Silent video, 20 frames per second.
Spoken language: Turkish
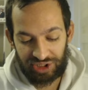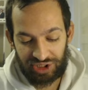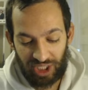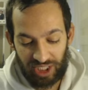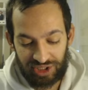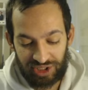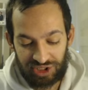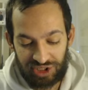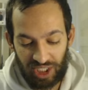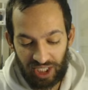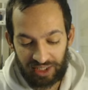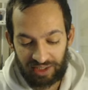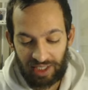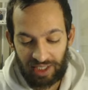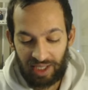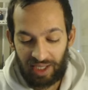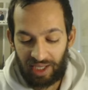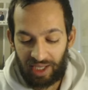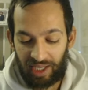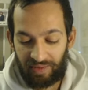çat çat.
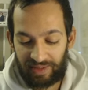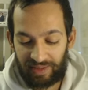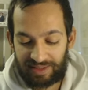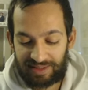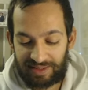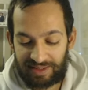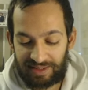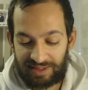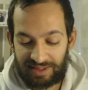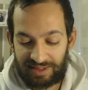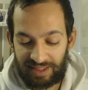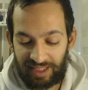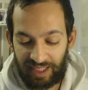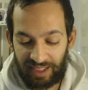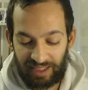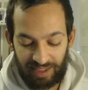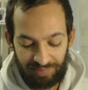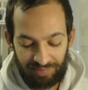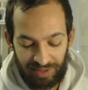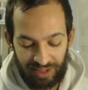Evet
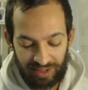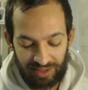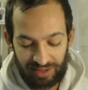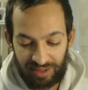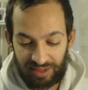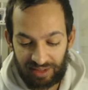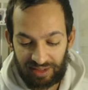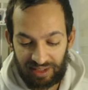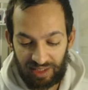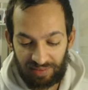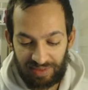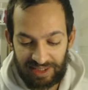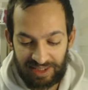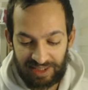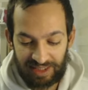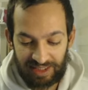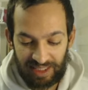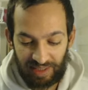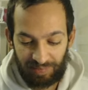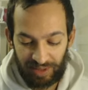sinsilerle bir ılık
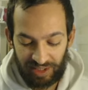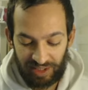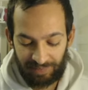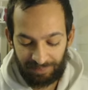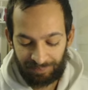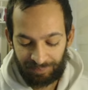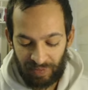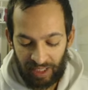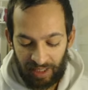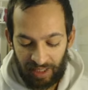temizlik yapalım.